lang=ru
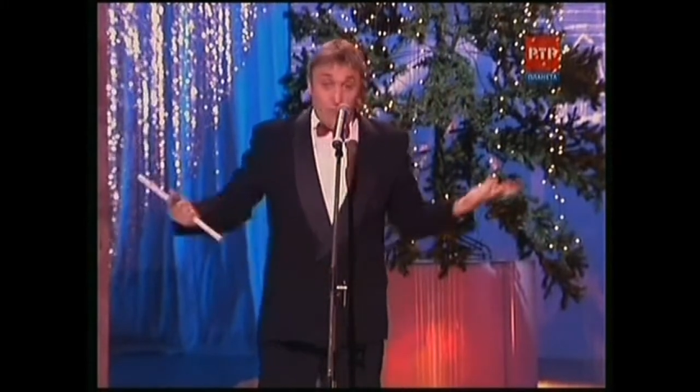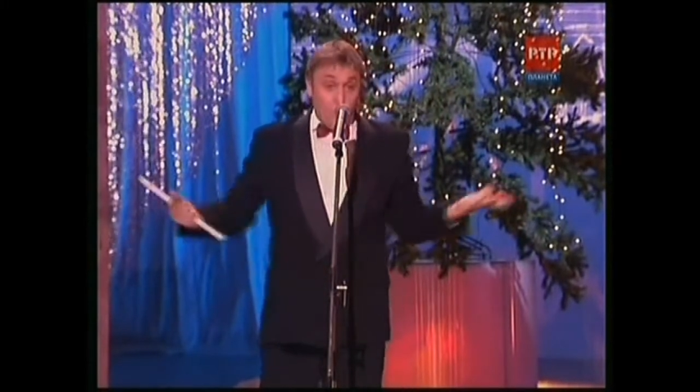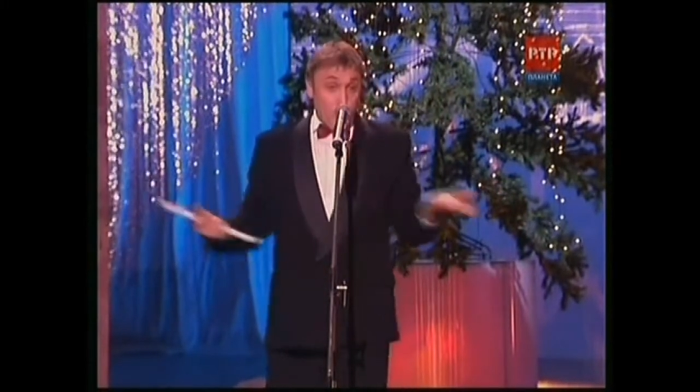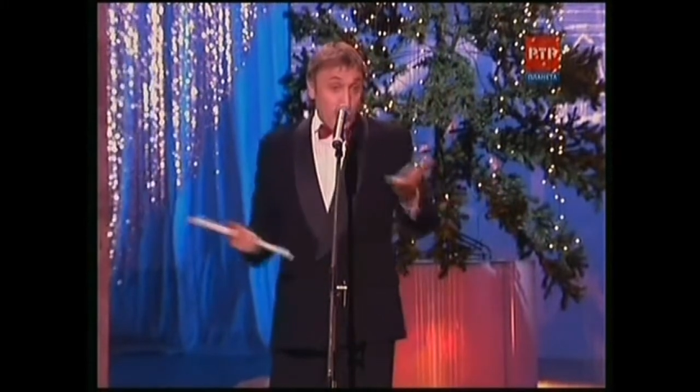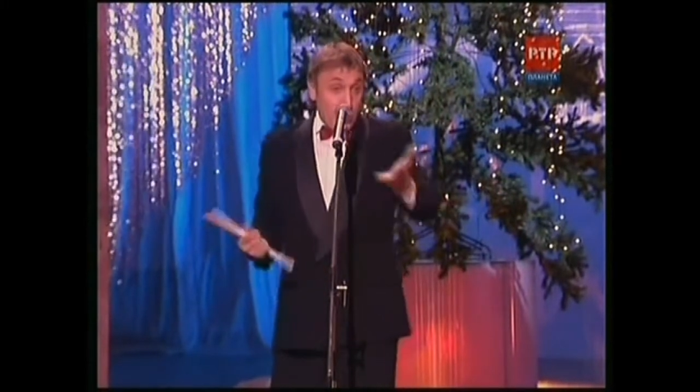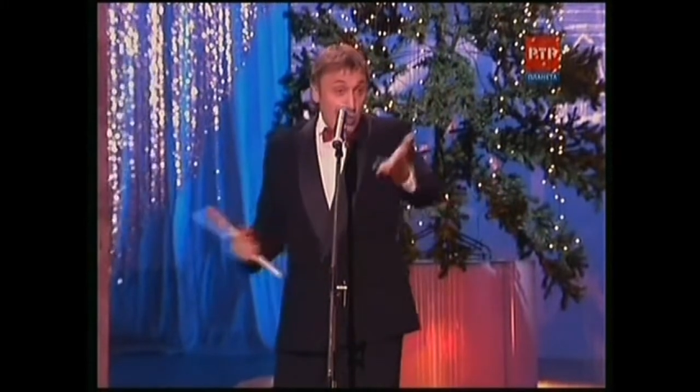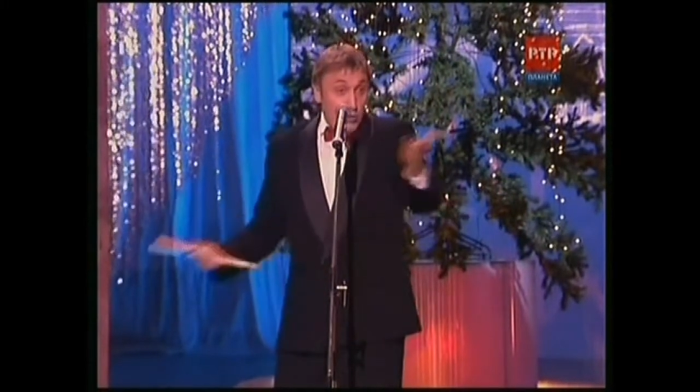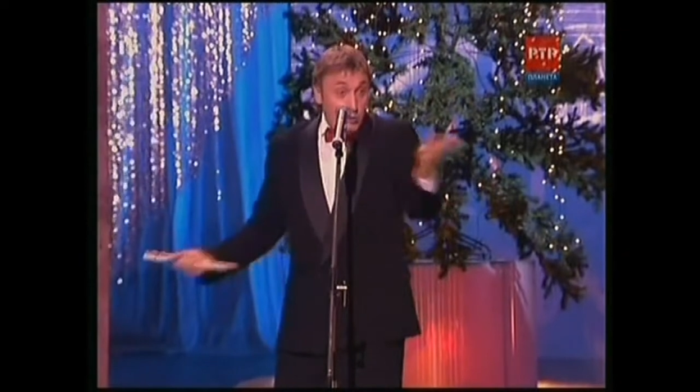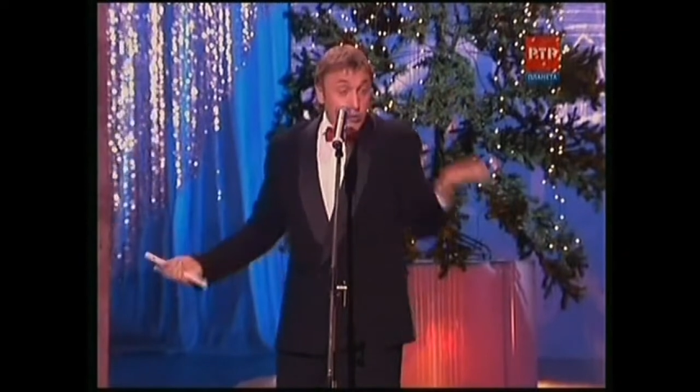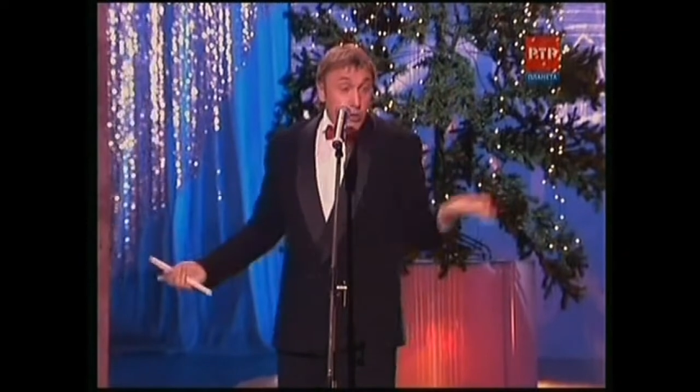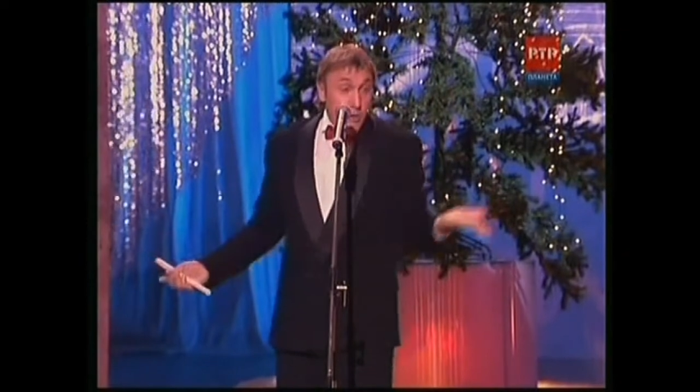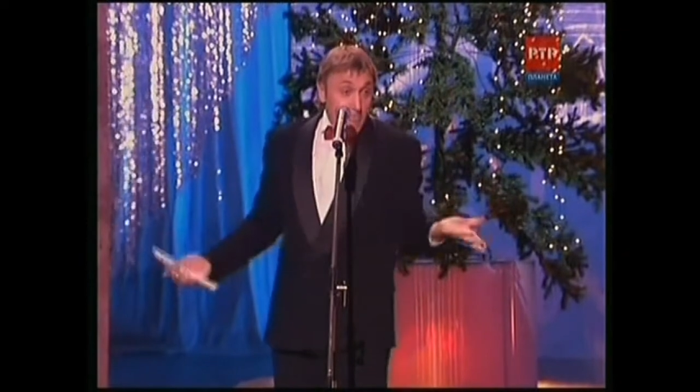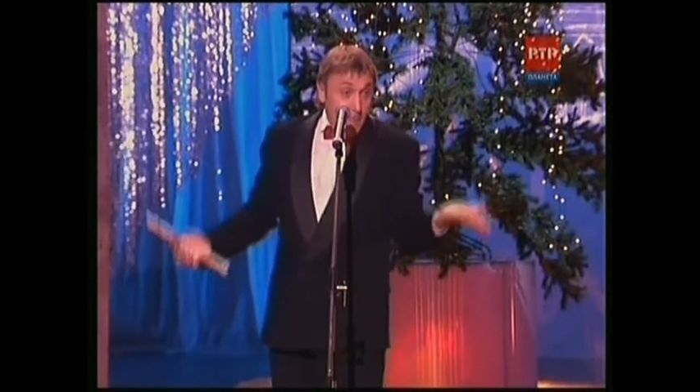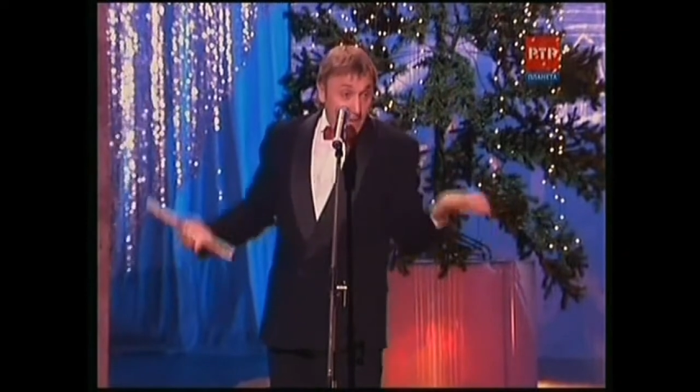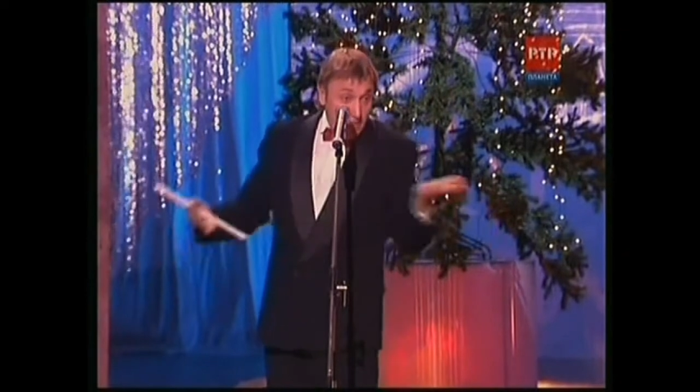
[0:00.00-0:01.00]
Вот, вот,
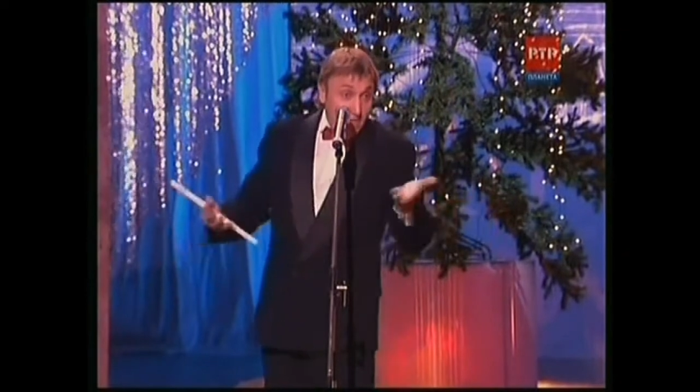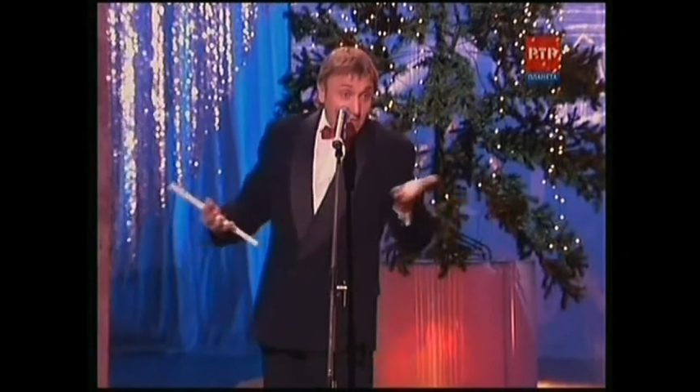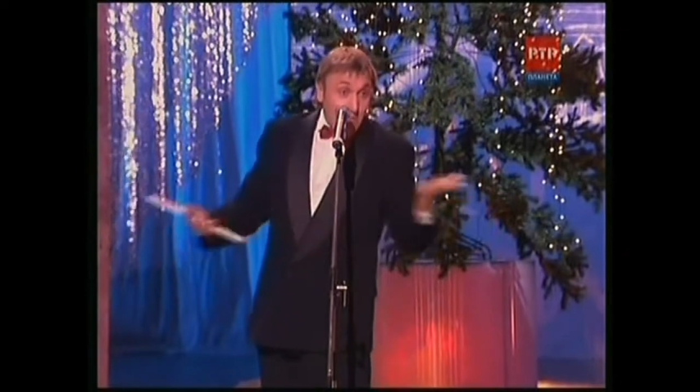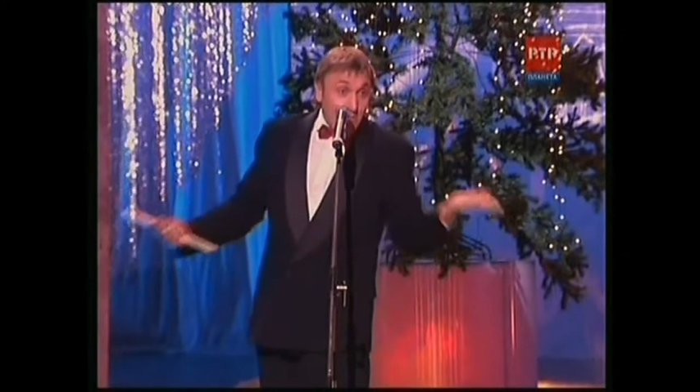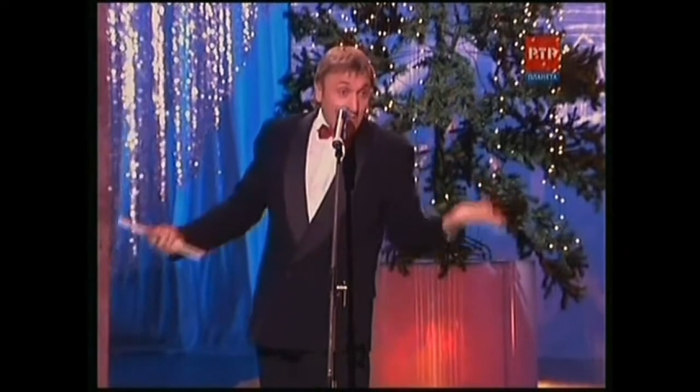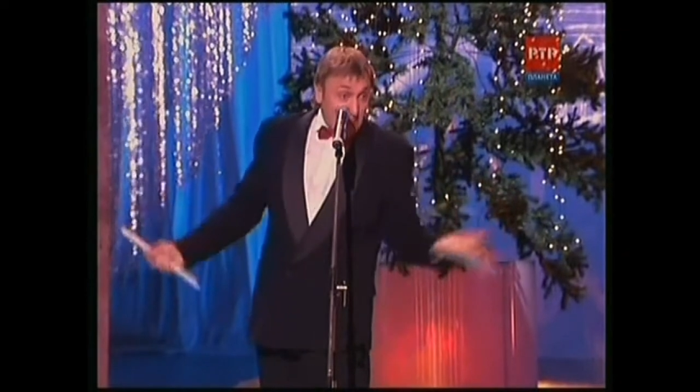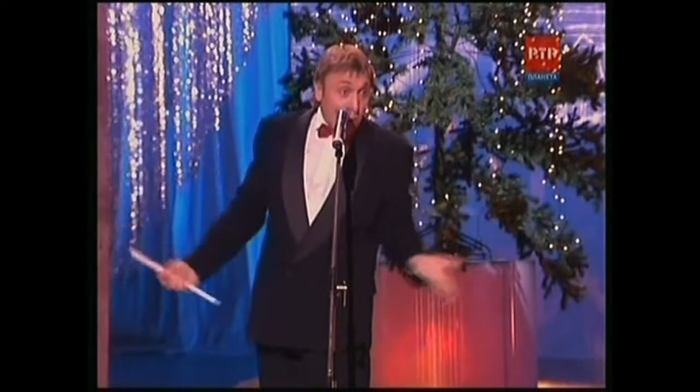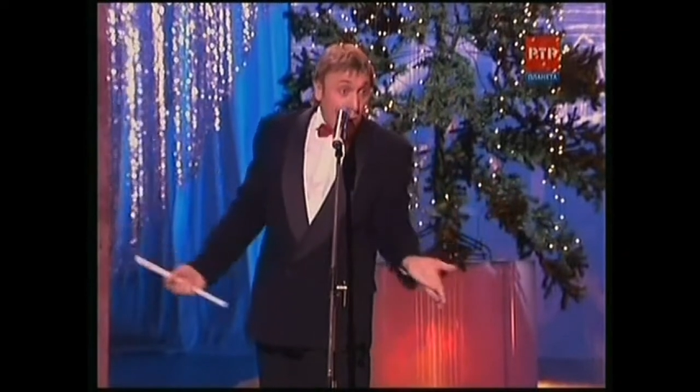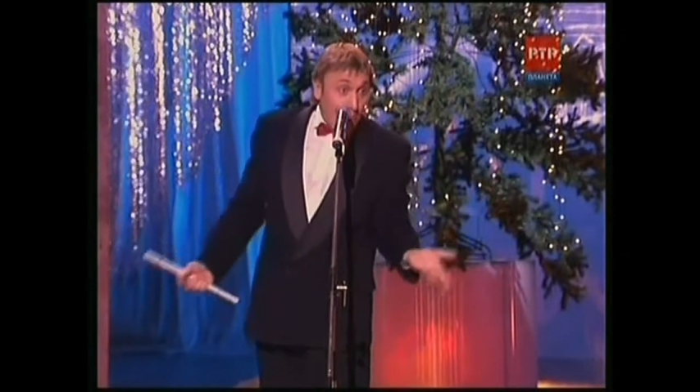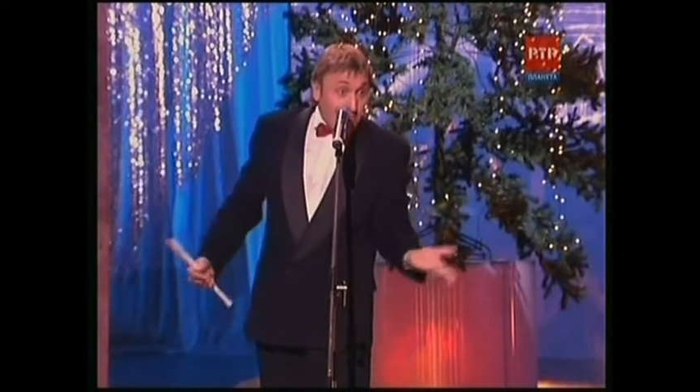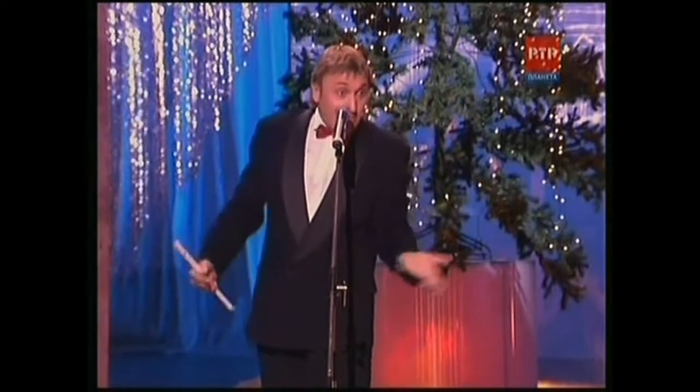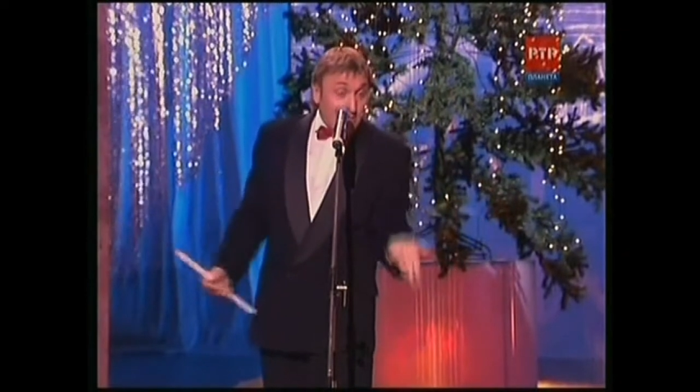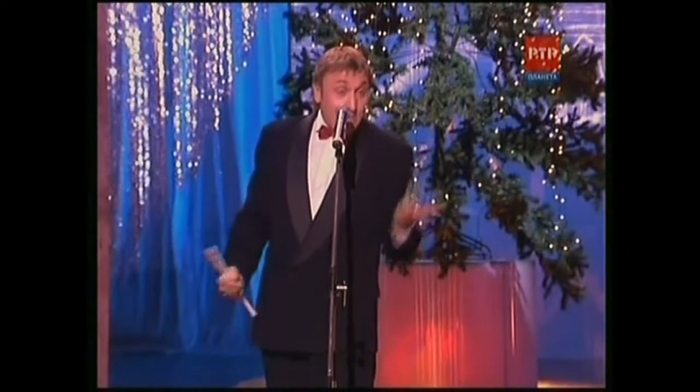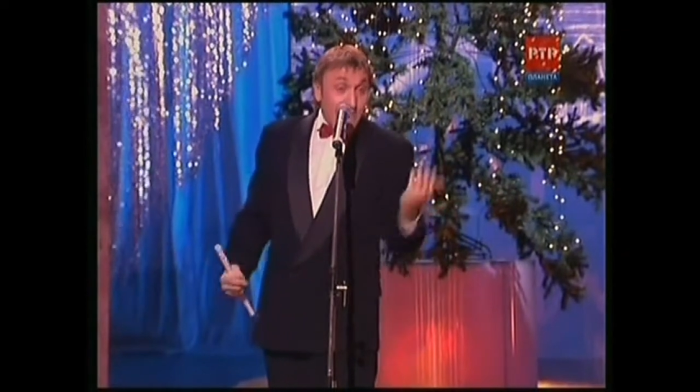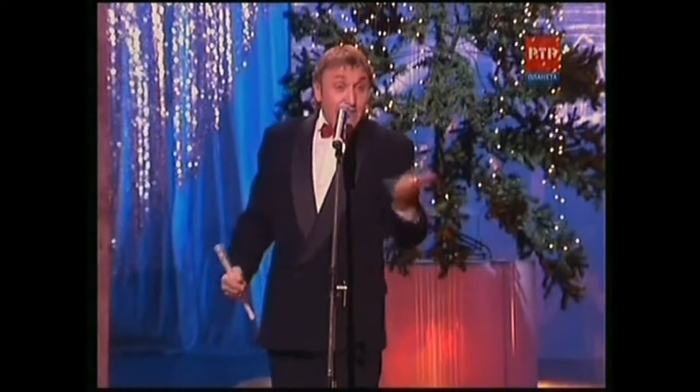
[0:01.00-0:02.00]
а давайте
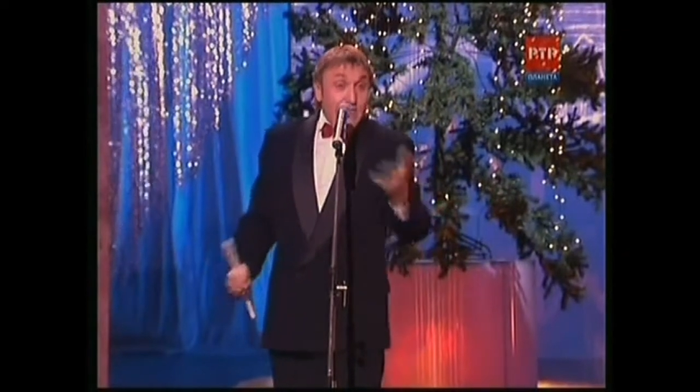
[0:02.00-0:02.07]
познакомимся. Говорит,